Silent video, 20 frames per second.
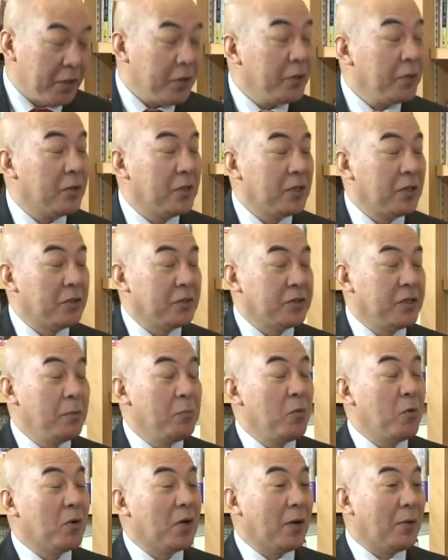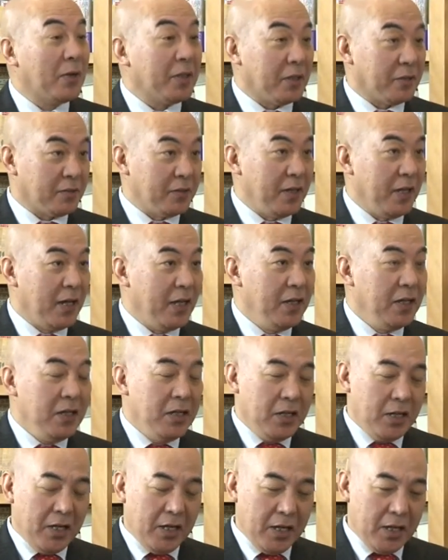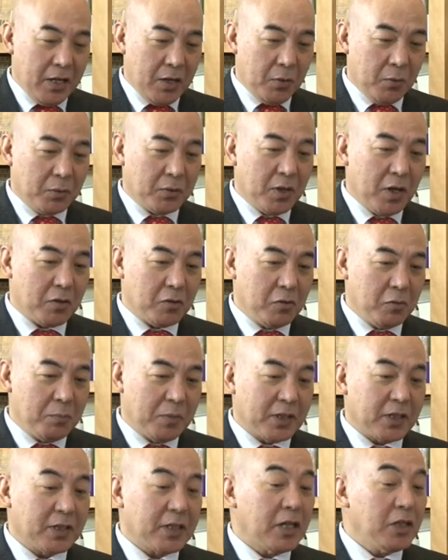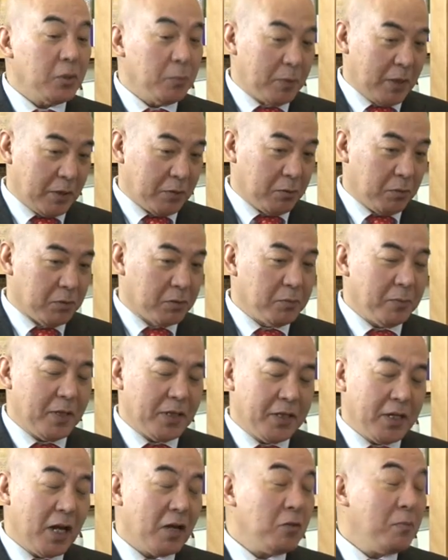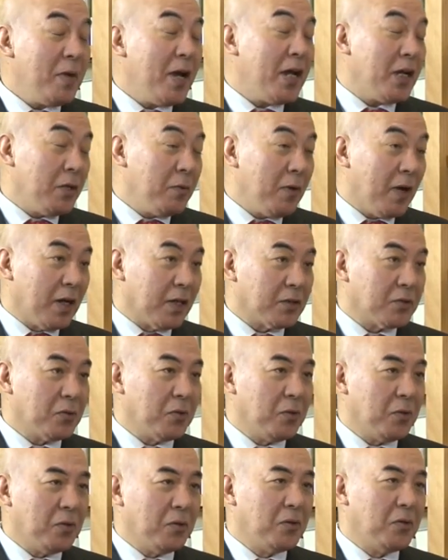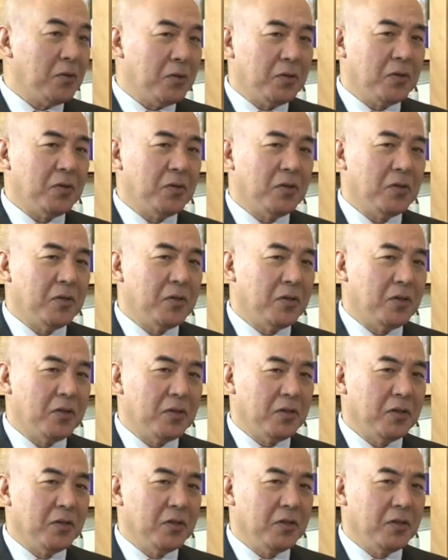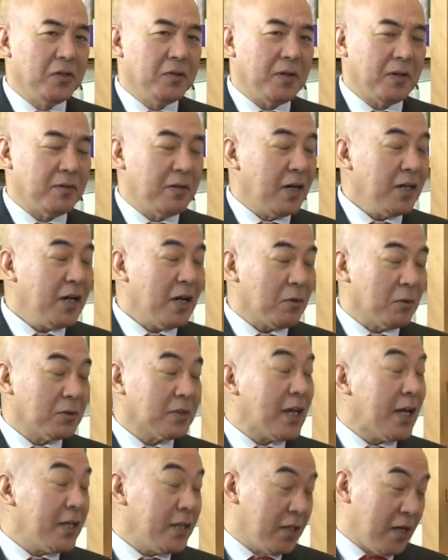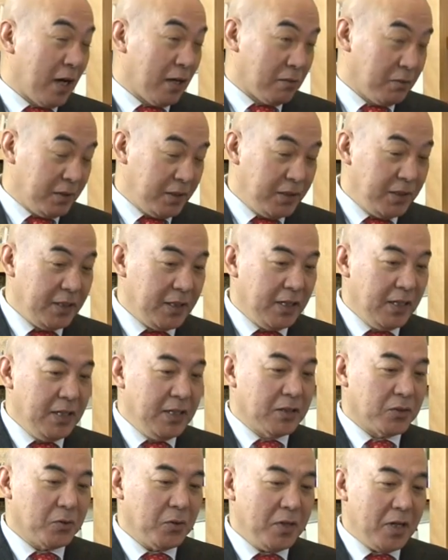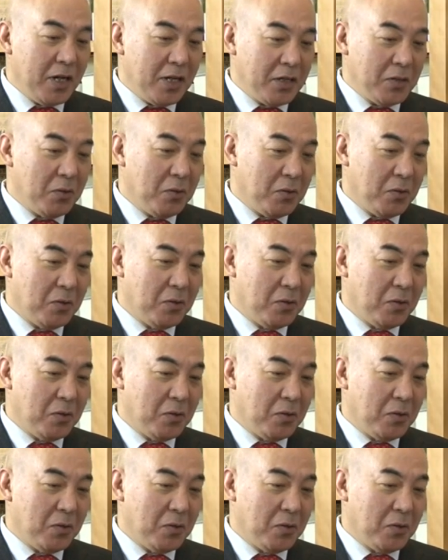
ええ、専門家はですね、えー、おそらくまだ大丈夫だとつまりやる前にはその、え、いわゆる何らかのサインがあるし、はい、それなりの